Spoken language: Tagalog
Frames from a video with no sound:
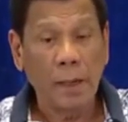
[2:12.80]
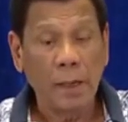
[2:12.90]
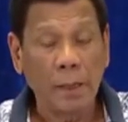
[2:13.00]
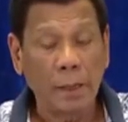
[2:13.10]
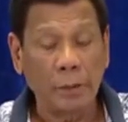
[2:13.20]

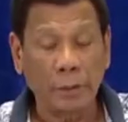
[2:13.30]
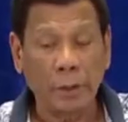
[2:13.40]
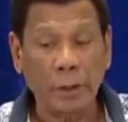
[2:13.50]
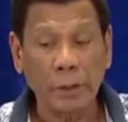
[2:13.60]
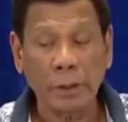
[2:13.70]
Ngayon,
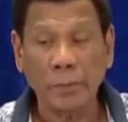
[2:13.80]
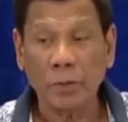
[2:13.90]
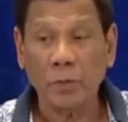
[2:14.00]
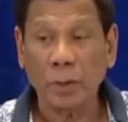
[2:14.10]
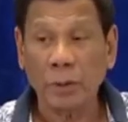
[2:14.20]
kaya sabi
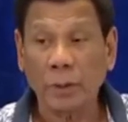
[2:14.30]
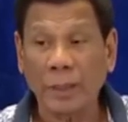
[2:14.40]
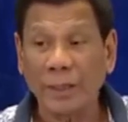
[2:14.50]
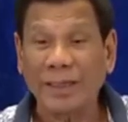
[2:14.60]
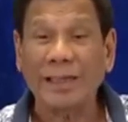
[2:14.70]
ko kaya
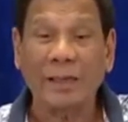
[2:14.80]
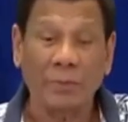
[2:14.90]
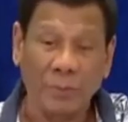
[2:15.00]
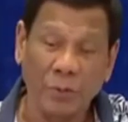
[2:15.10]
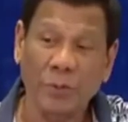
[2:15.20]
tinignan
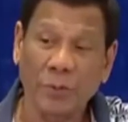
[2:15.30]
mo.